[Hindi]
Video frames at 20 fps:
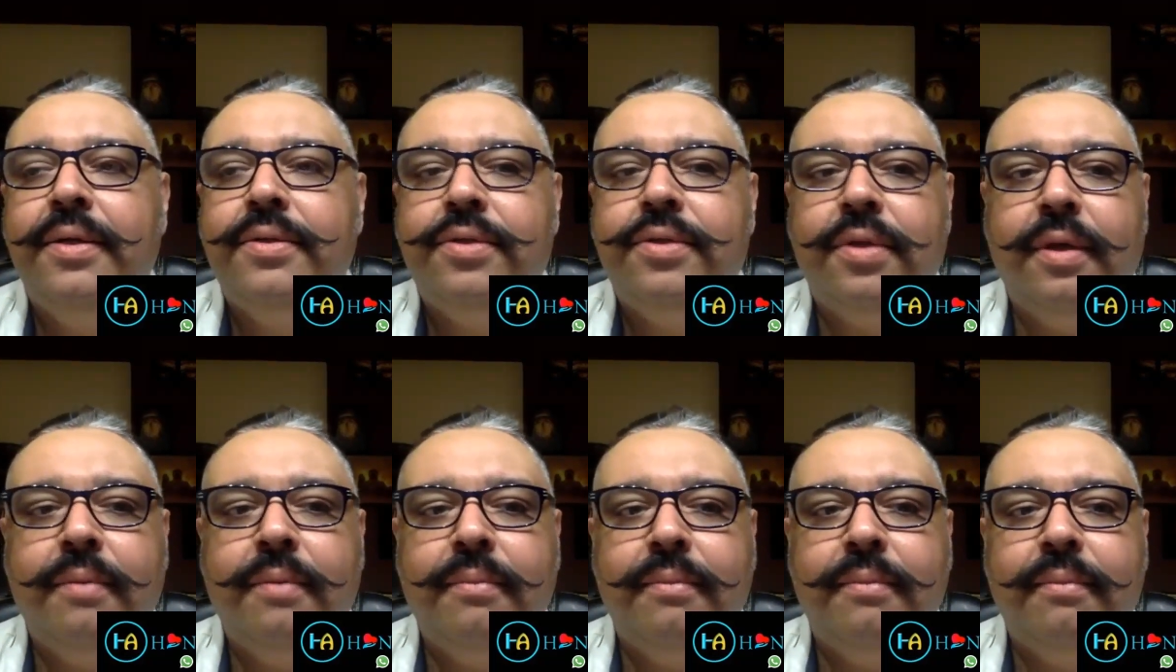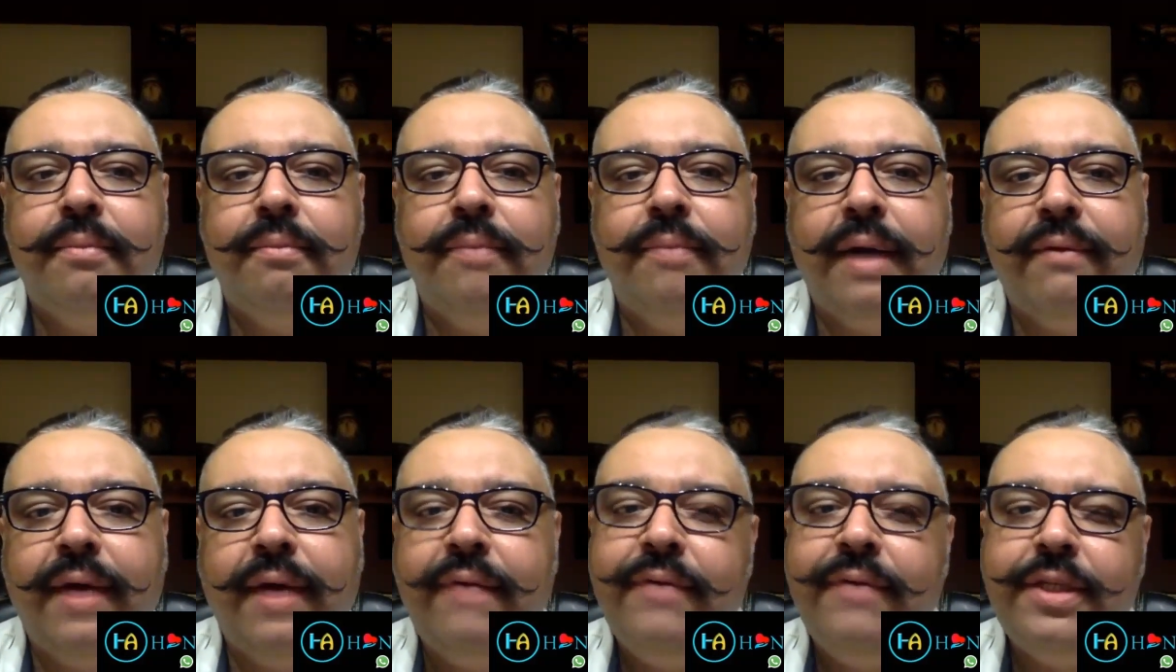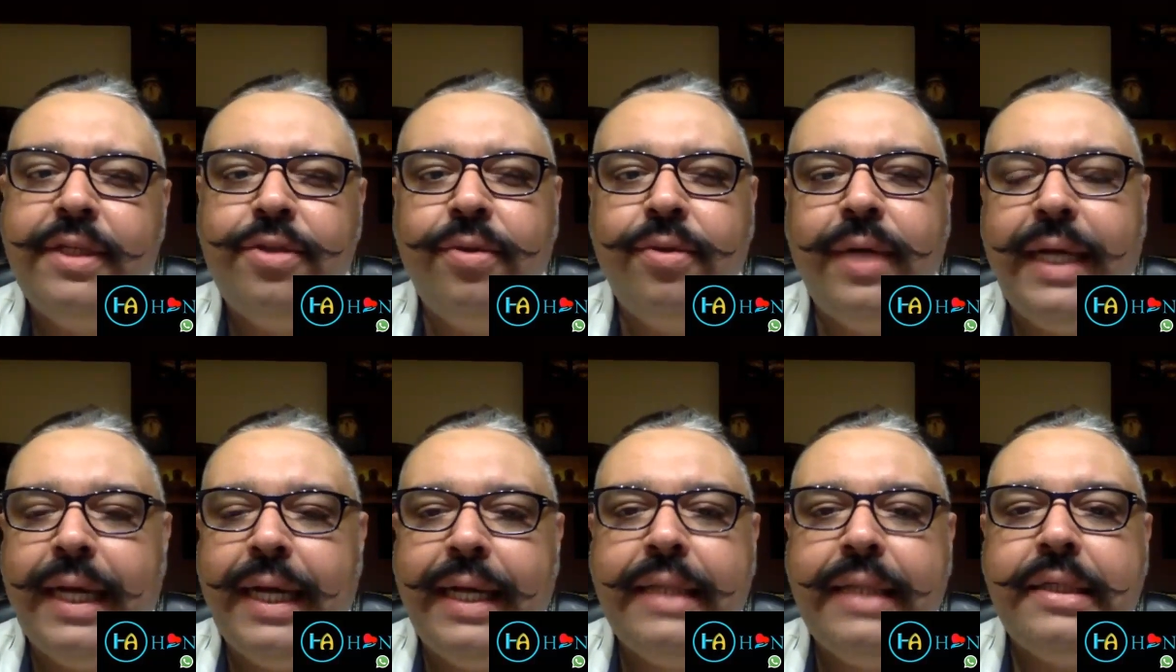सो भगवान विष्णु
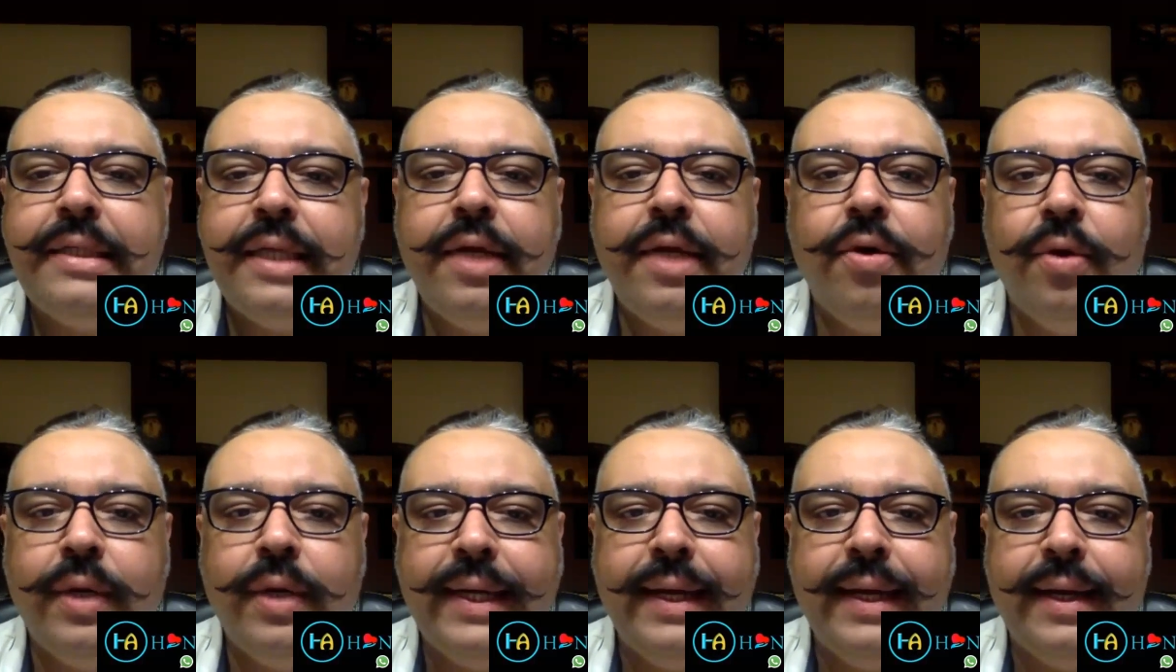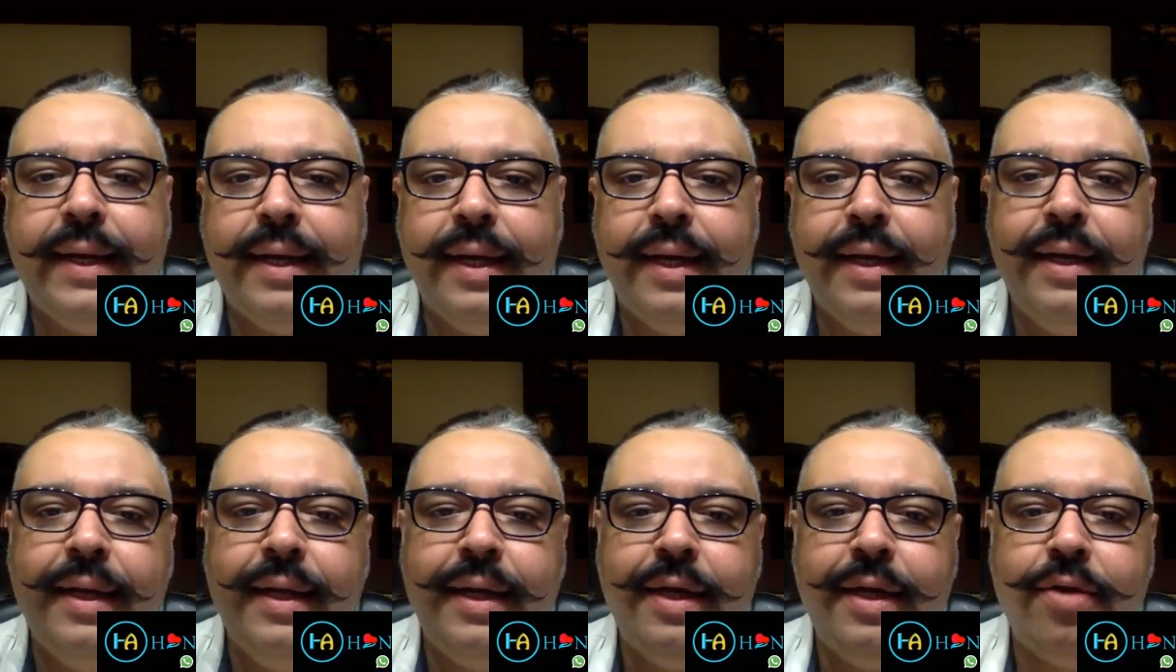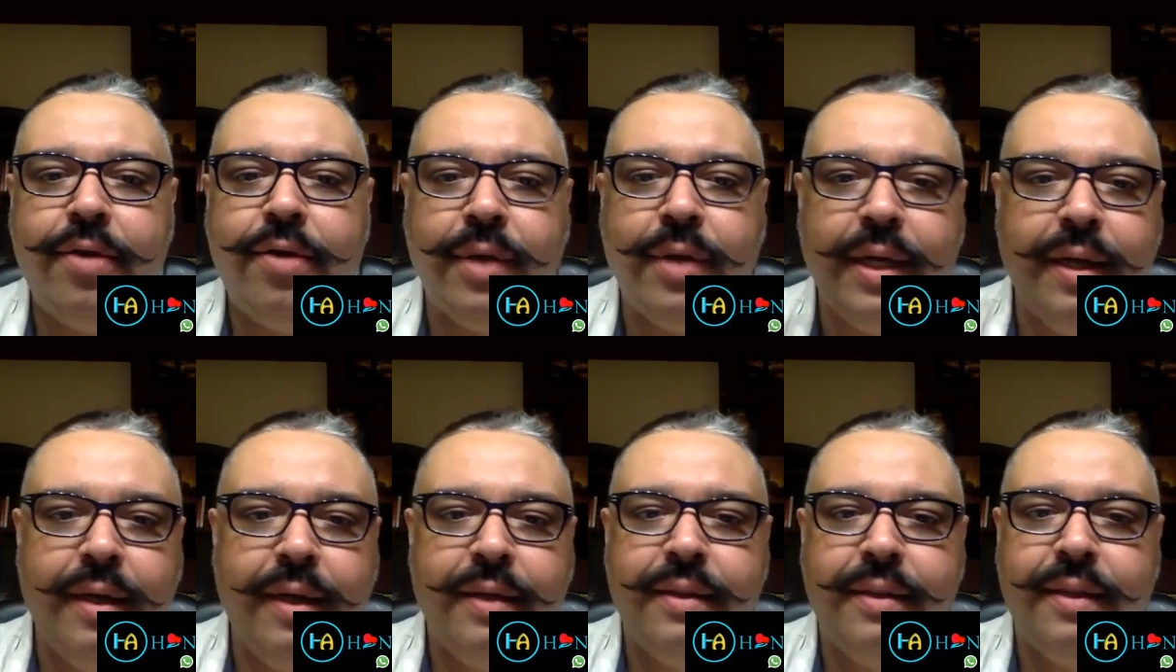रियलाइज कि हो क्या रहा है ही टुक
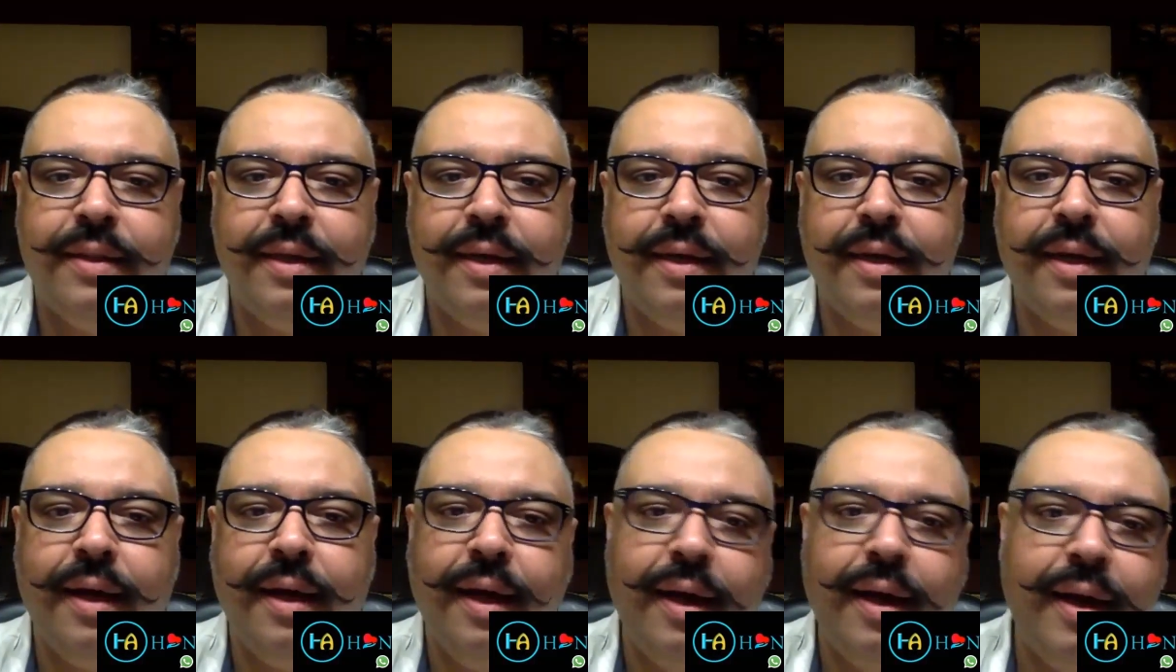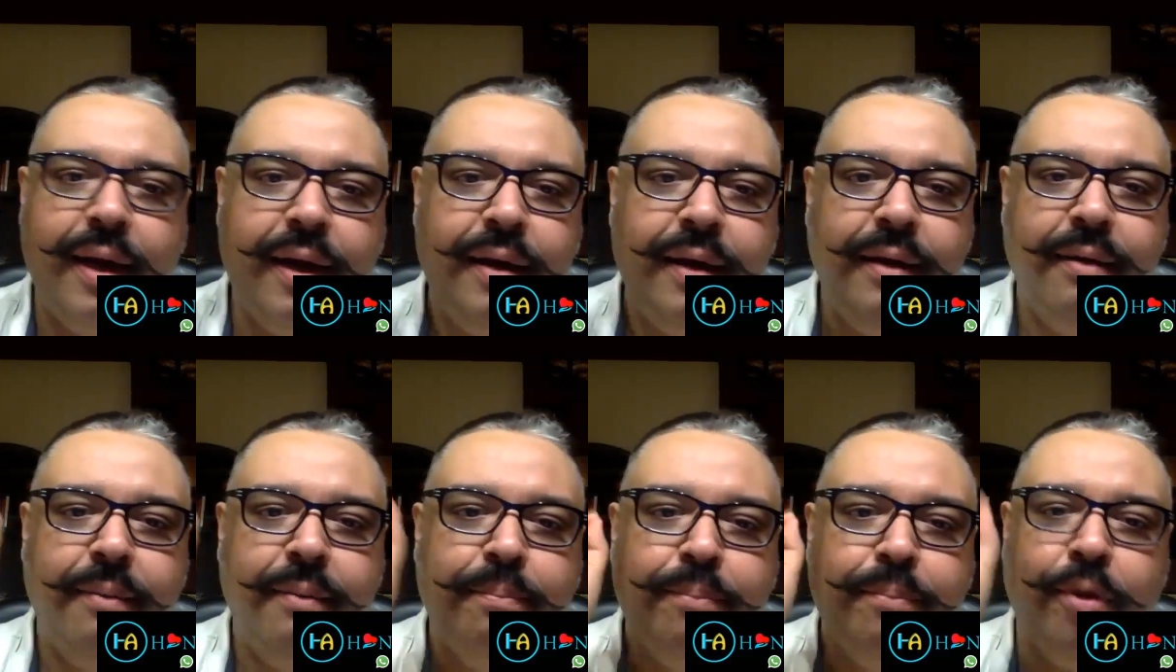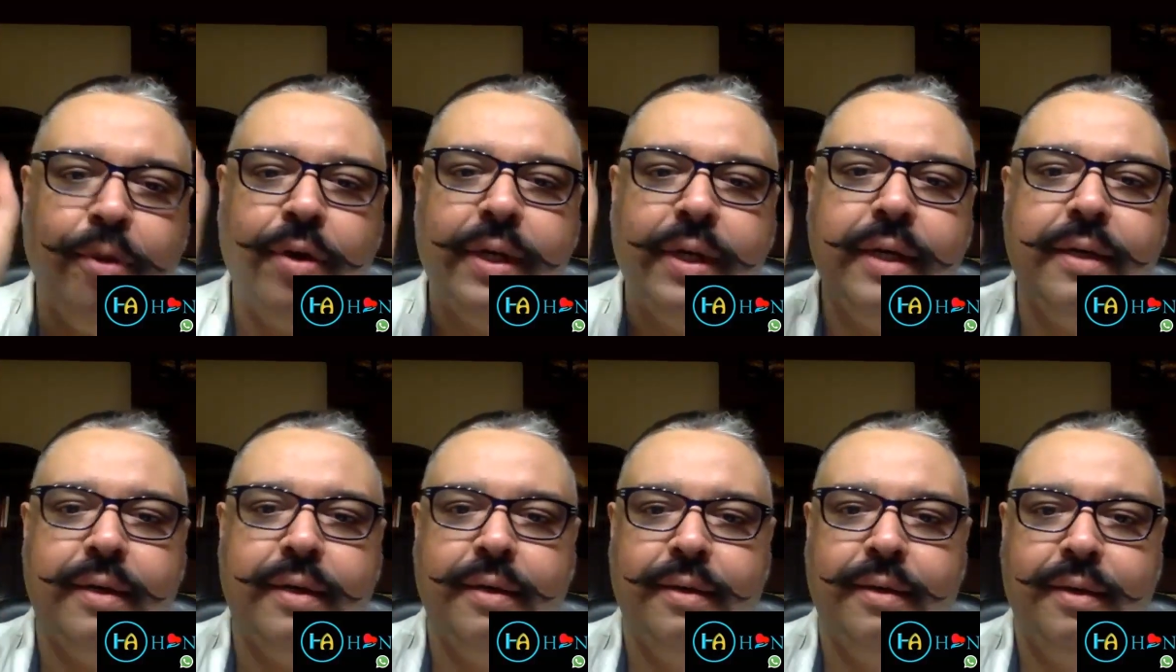अ तिनका एंड पोक्ड
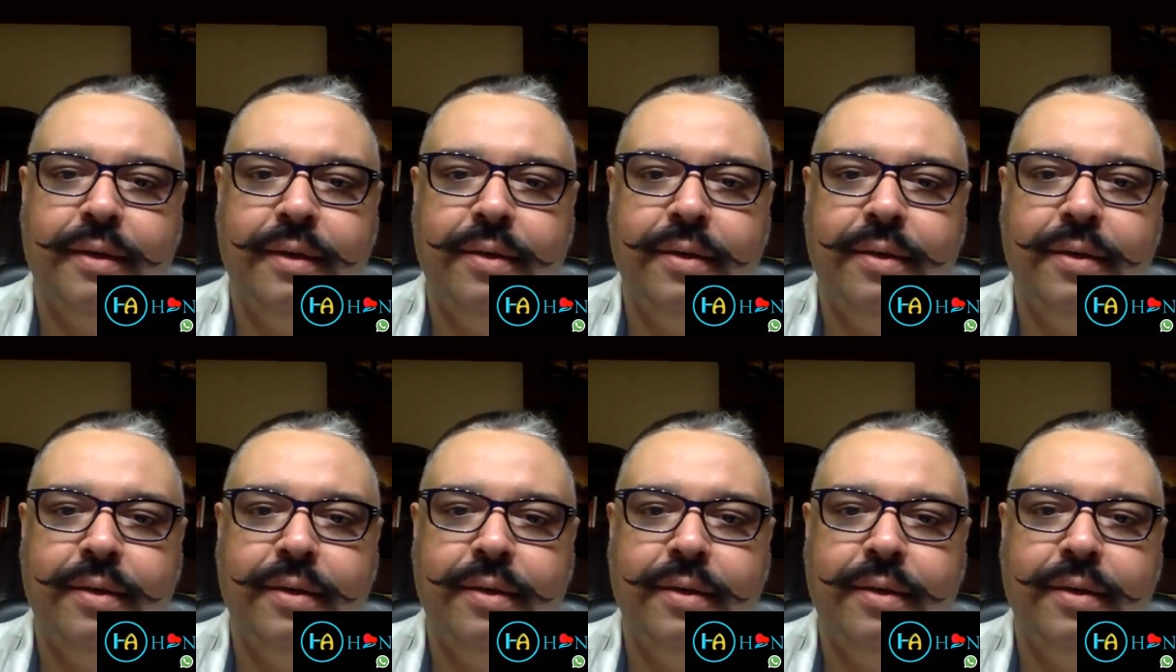इट